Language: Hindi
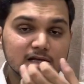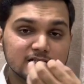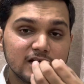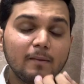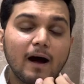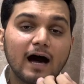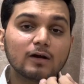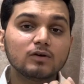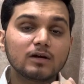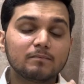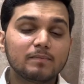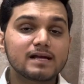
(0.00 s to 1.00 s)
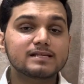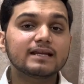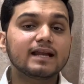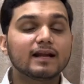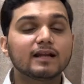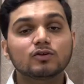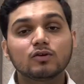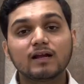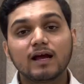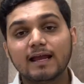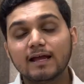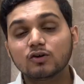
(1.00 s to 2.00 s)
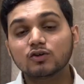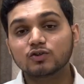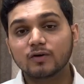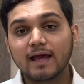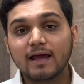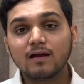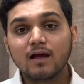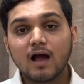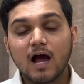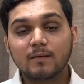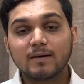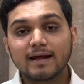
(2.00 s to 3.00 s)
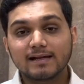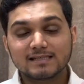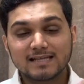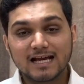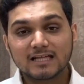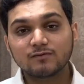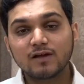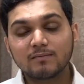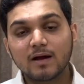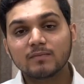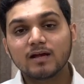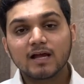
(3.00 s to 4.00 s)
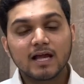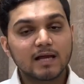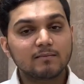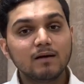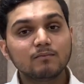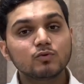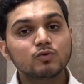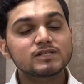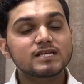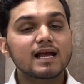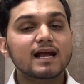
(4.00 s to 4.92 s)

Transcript: जब हारून अब्बासी लानतुल्ला को जो है हमारे सातवें इमाम इमाम मूसी